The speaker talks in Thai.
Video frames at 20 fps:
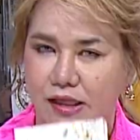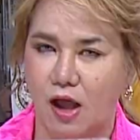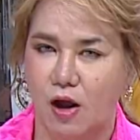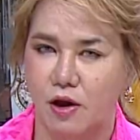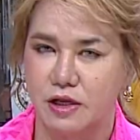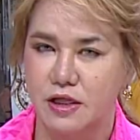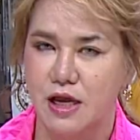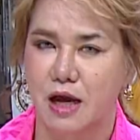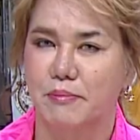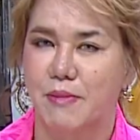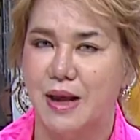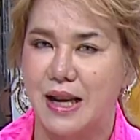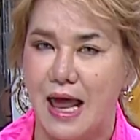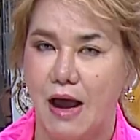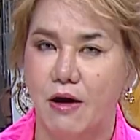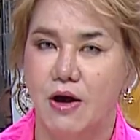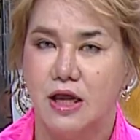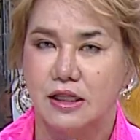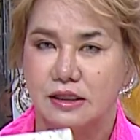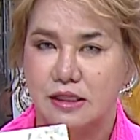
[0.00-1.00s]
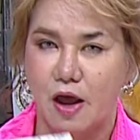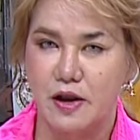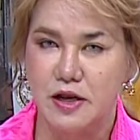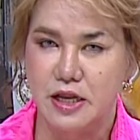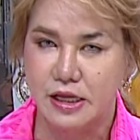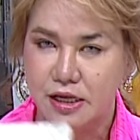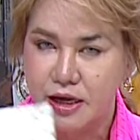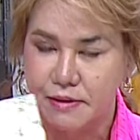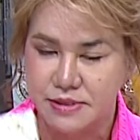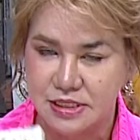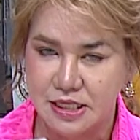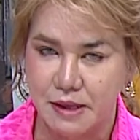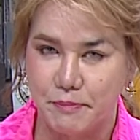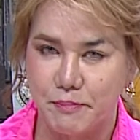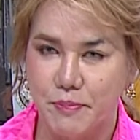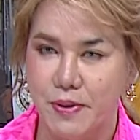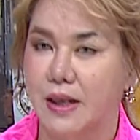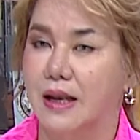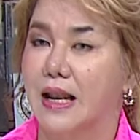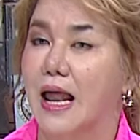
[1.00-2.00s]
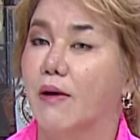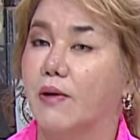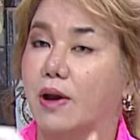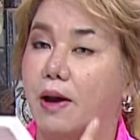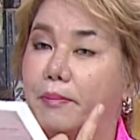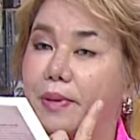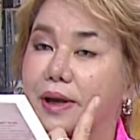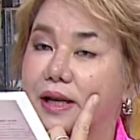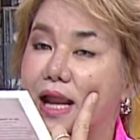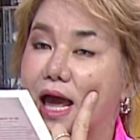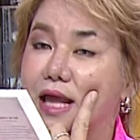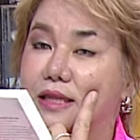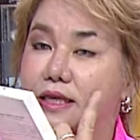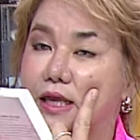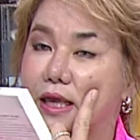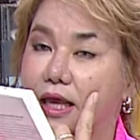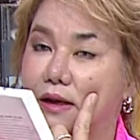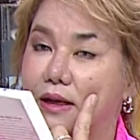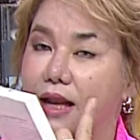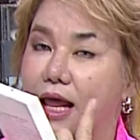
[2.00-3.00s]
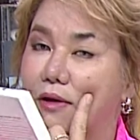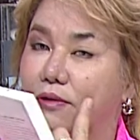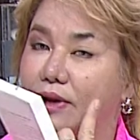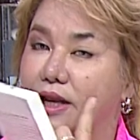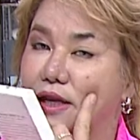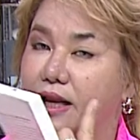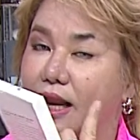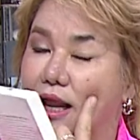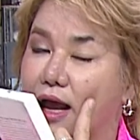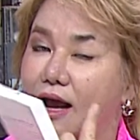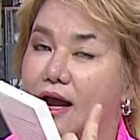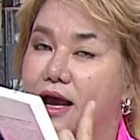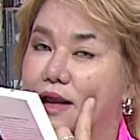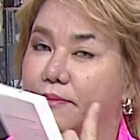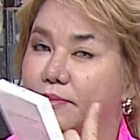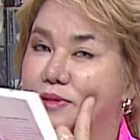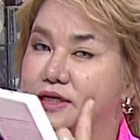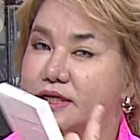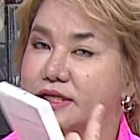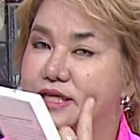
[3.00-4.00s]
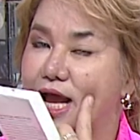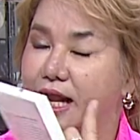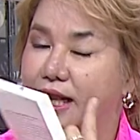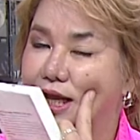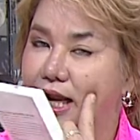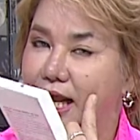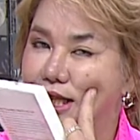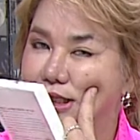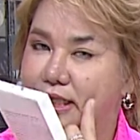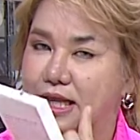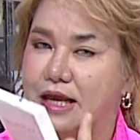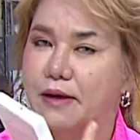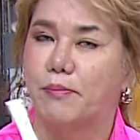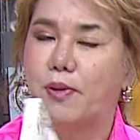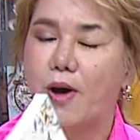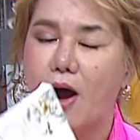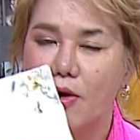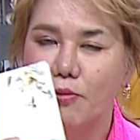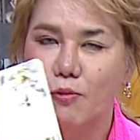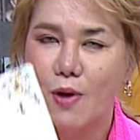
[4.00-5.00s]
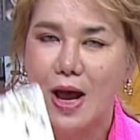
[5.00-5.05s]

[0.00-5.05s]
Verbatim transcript: งต่อเนื่องมาแล้ว ตอนนี้เกือบ10 ปีแล้วกับใบหน้าที่เห็นแล้วนี่นะฮะยืนยันการันตีเพราะ